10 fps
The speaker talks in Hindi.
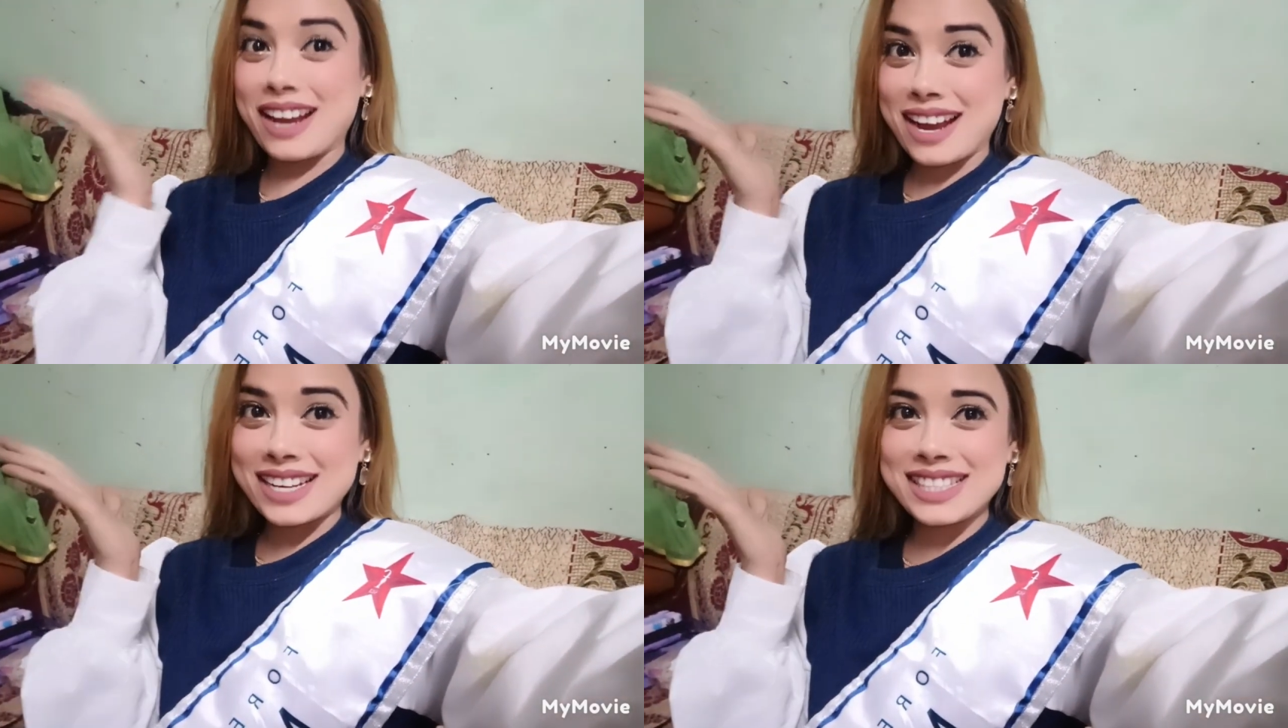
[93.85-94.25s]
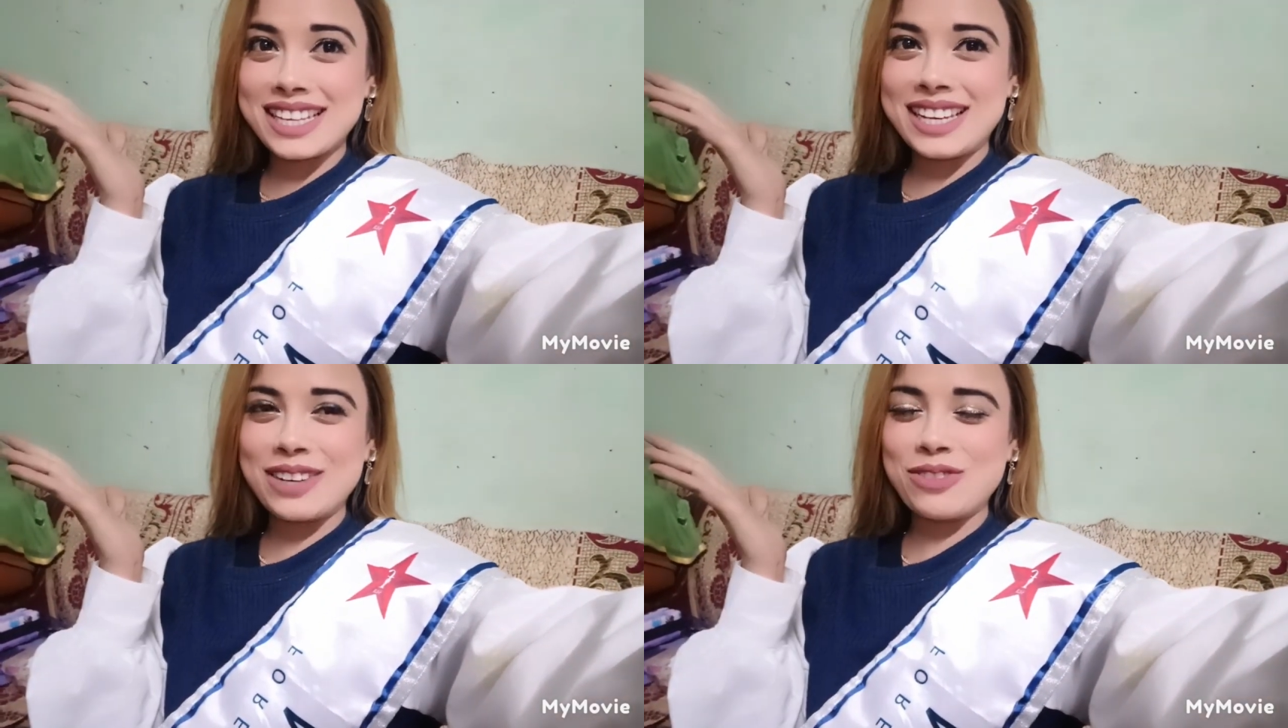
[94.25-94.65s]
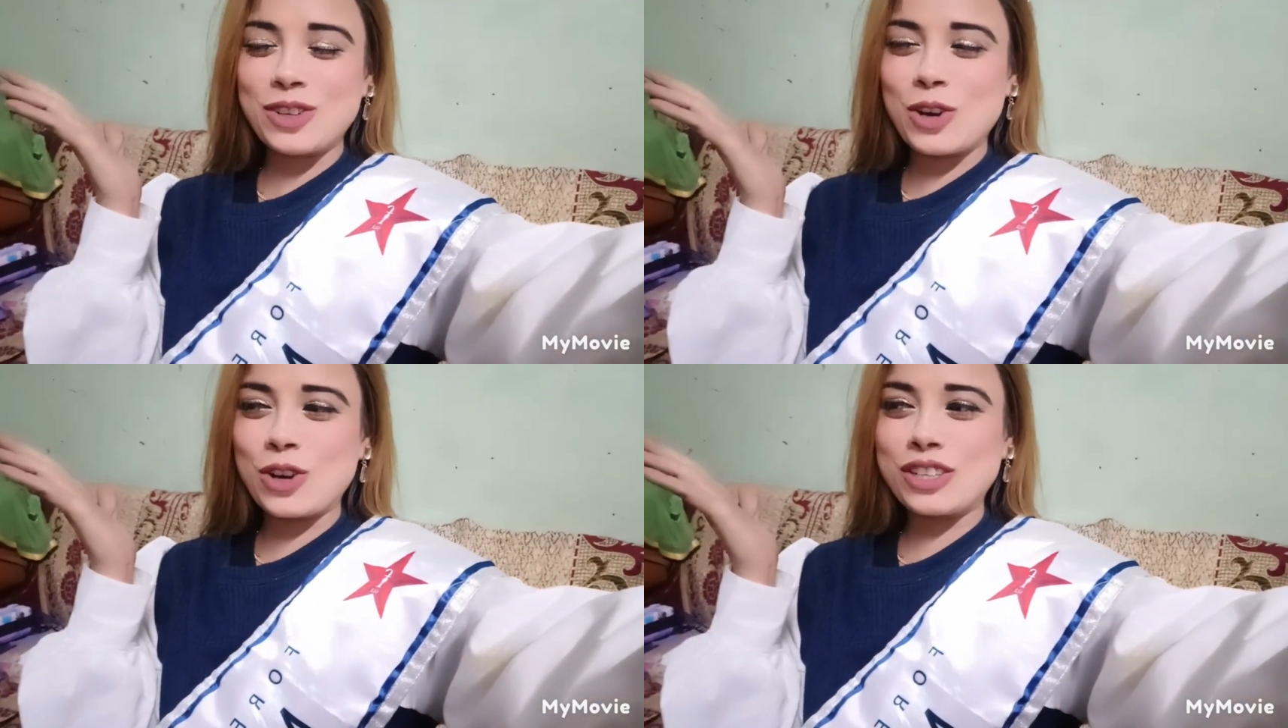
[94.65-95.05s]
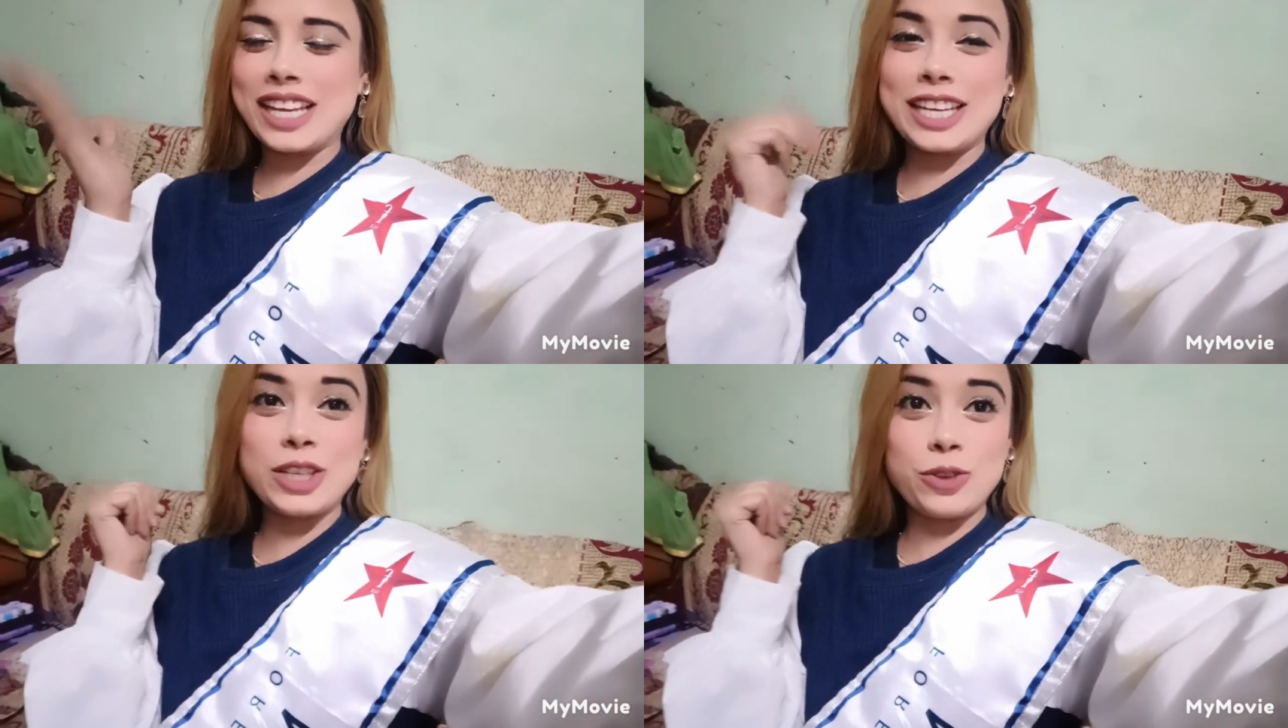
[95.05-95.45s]
आरती लव लॉग
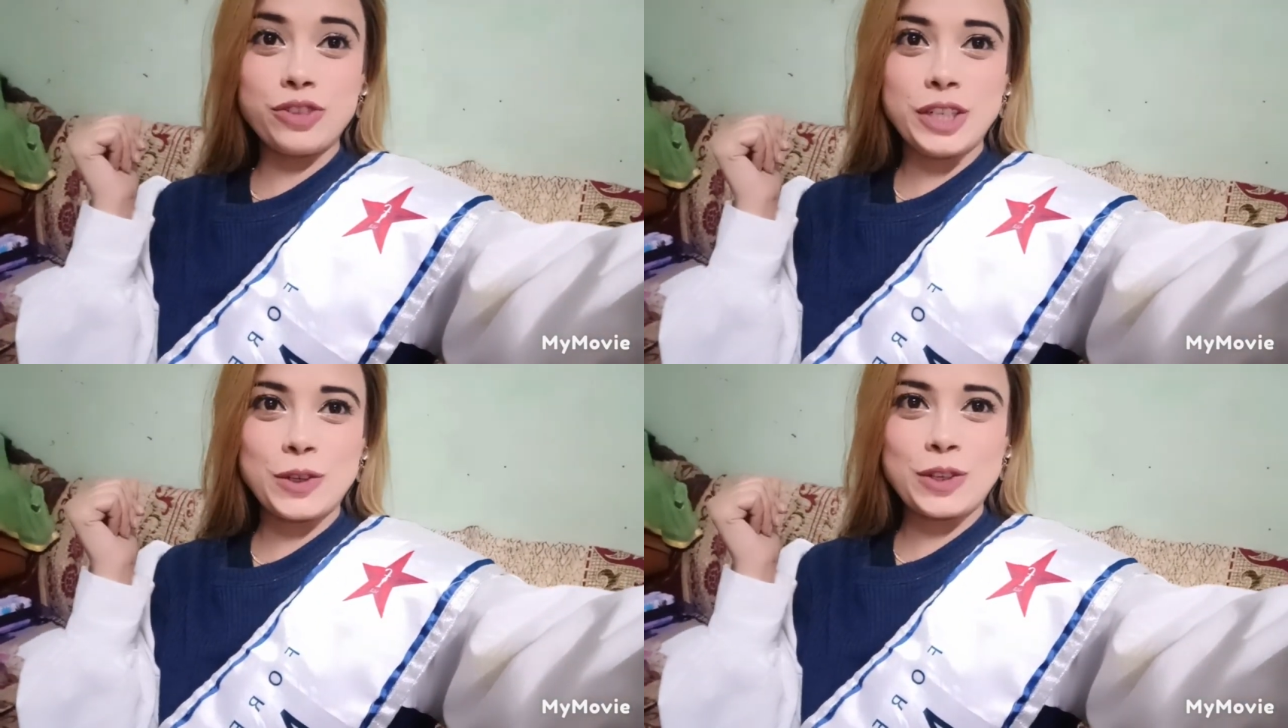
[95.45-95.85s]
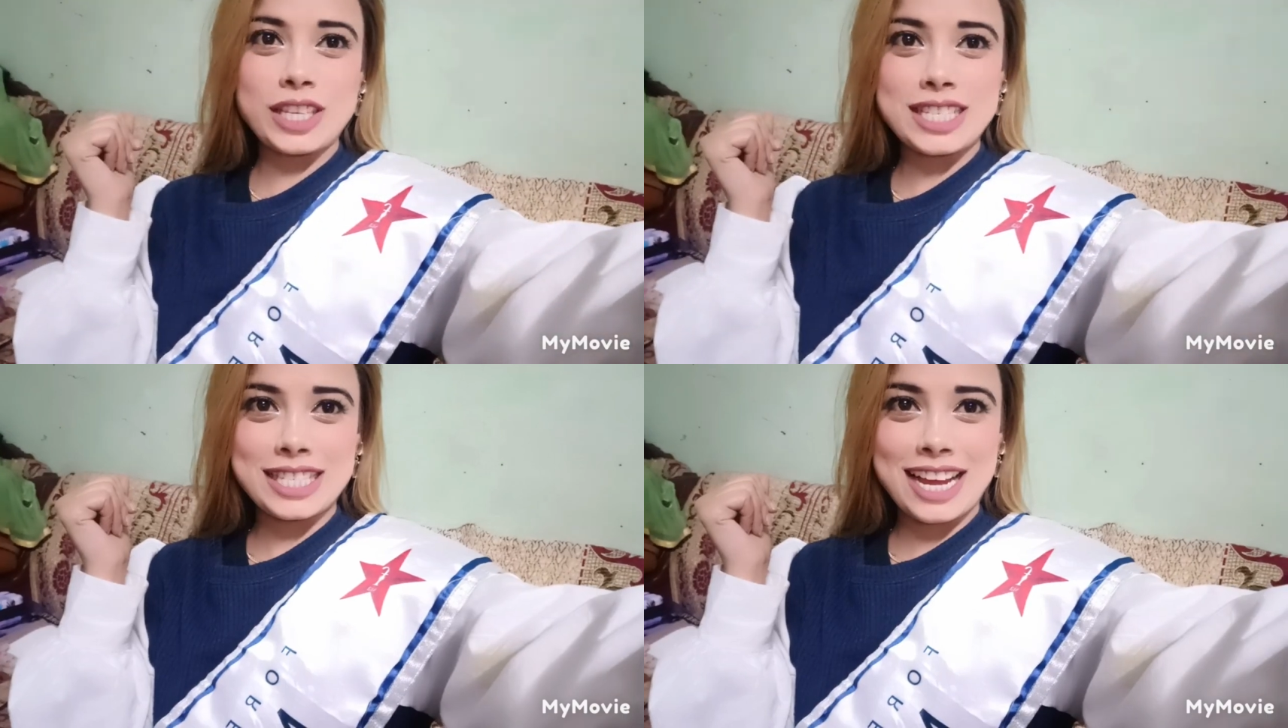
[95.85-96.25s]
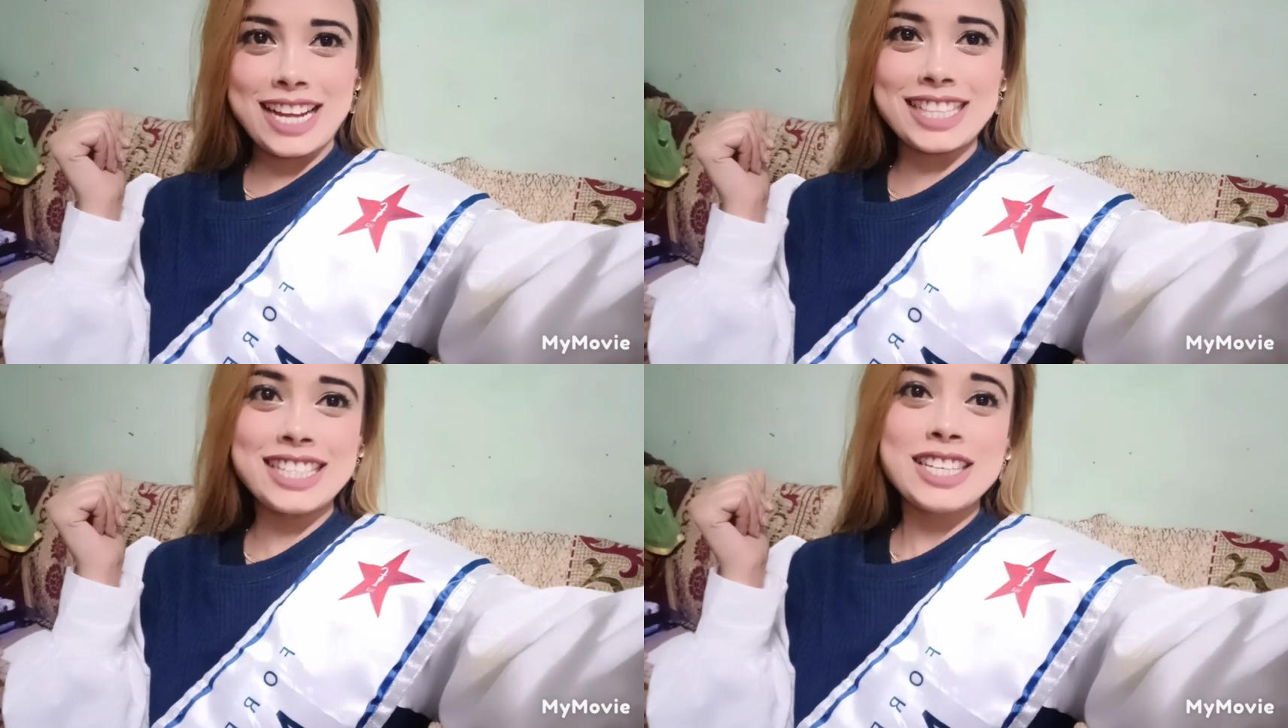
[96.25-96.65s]
एक न्यू वीडियो के साथ